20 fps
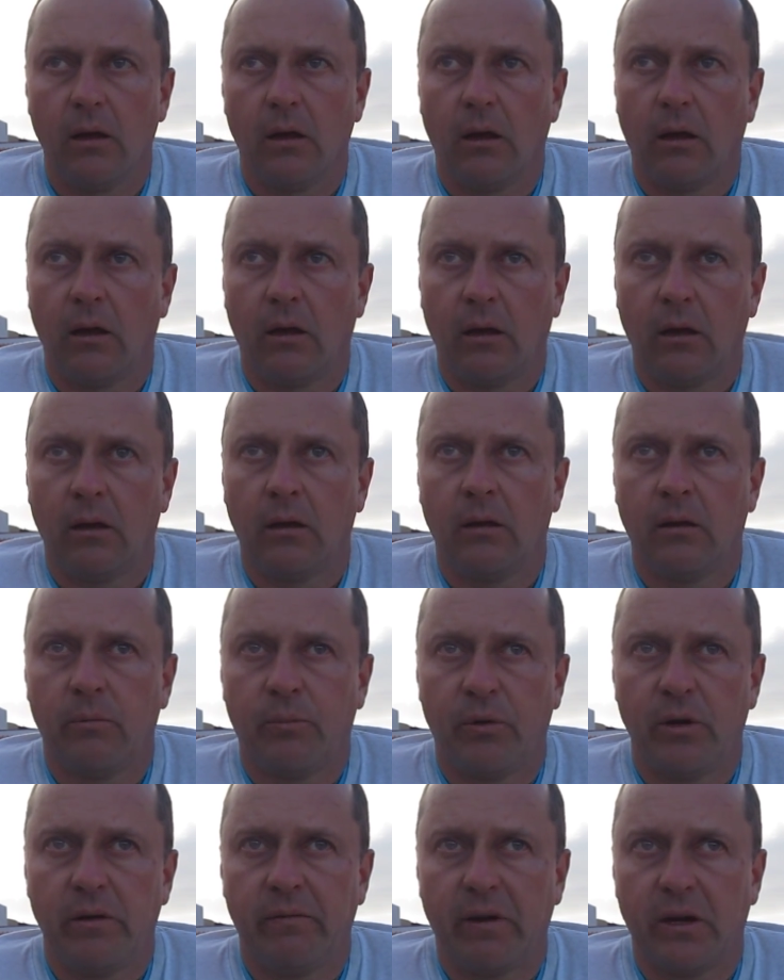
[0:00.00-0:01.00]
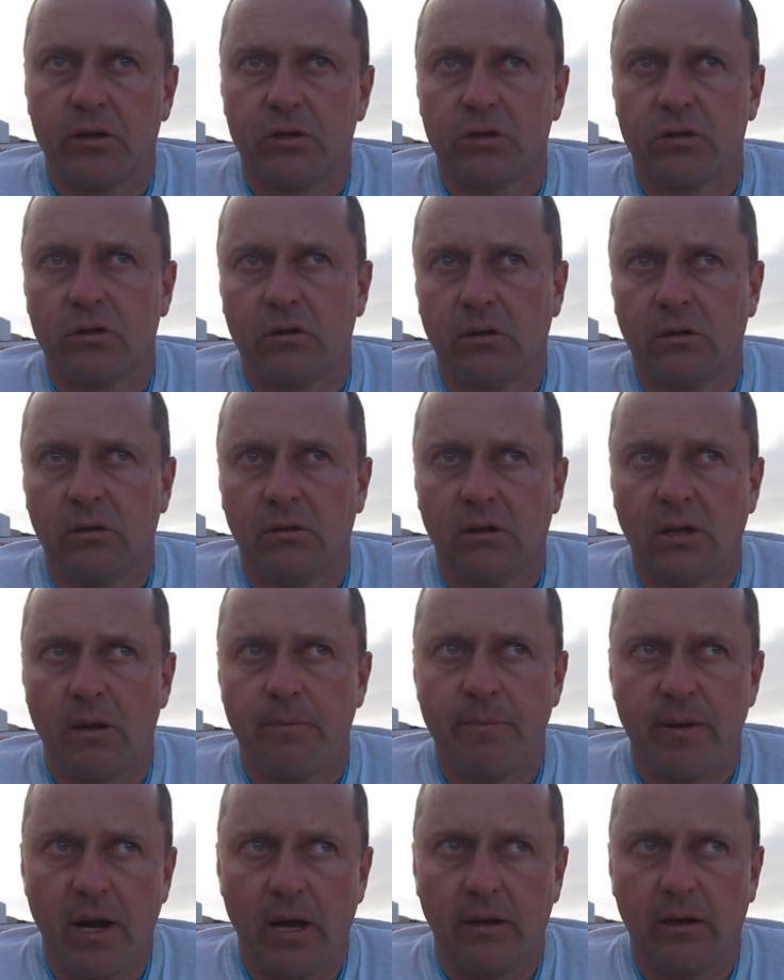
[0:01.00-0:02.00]
E, ponieważ e, ta
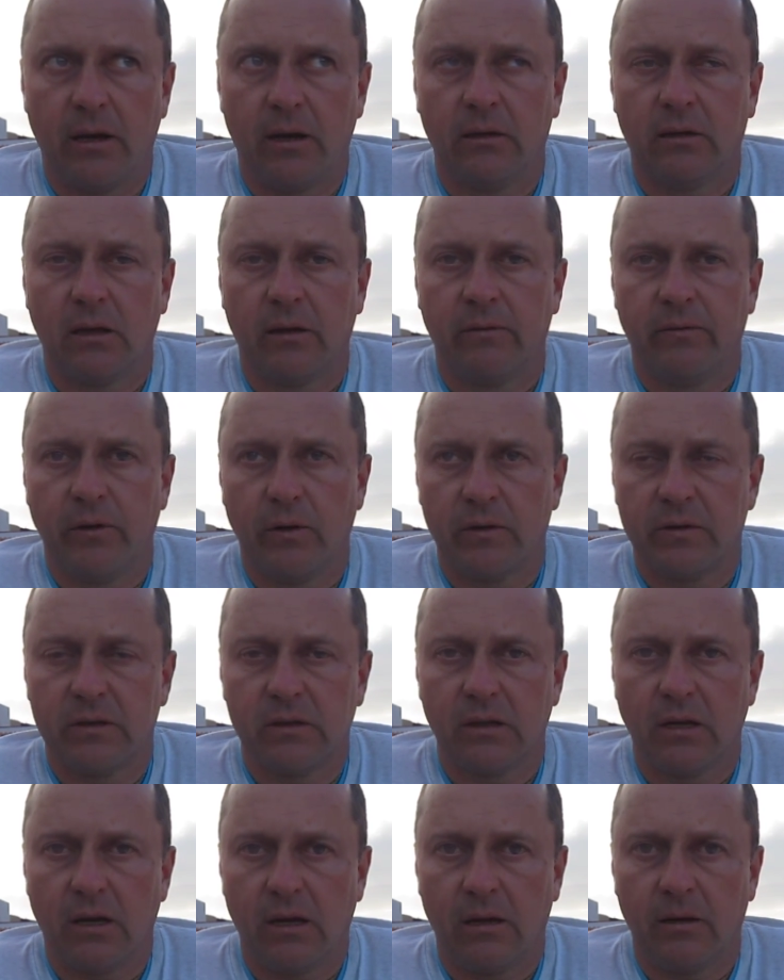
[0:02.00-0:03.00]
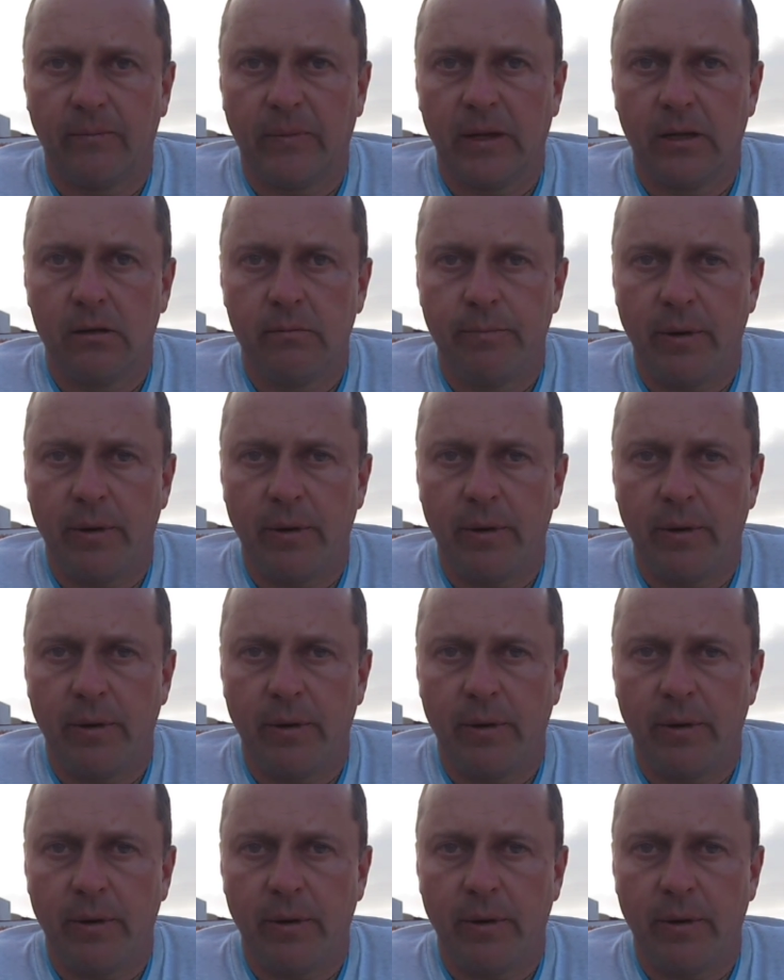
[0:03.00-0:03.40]
prana, ta wiązka e,